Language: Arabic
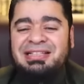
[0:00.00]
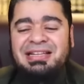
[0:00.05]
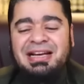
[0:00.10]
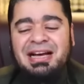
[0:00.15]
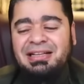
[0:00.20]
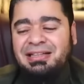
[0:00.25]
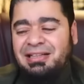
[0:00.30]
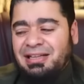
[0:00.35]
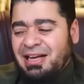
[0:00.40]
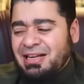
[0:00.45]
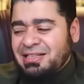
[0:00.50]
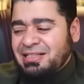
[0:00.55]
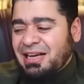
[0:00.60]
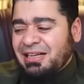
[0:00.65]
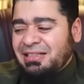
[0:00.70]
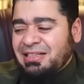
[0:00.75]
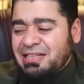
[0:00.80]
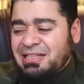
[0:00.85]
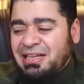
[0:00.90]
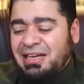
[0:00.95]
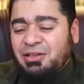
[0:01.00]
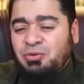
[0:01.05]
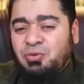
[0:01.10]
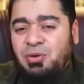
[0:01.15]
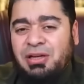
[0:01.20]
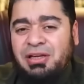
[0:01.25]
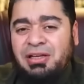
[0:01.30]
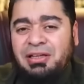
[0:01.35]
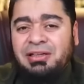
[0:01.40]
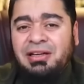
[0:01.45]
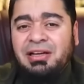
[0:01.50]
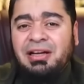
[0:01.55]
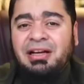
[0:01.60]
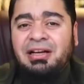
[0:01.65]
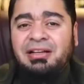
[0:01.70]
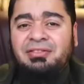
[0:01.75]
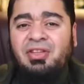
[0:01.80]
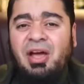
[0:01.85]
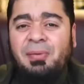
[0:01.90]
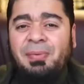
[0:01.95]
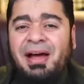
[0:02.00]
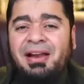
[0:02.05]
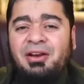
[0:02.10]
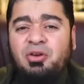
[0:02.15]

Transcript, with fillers: اسعد اسعد يا سيد وليد طيب